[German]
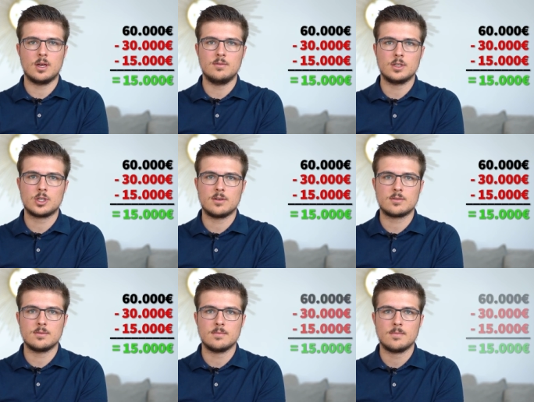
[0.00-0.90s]

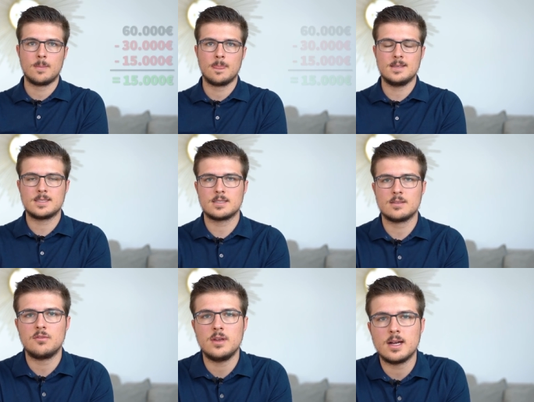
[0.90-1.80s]
erwirtschaften. Ist das
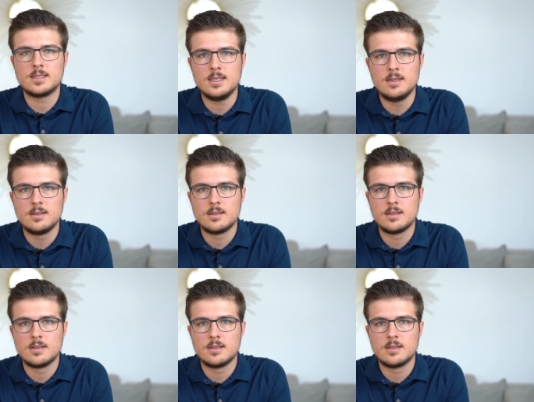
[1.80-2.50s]
ein fairer Deal?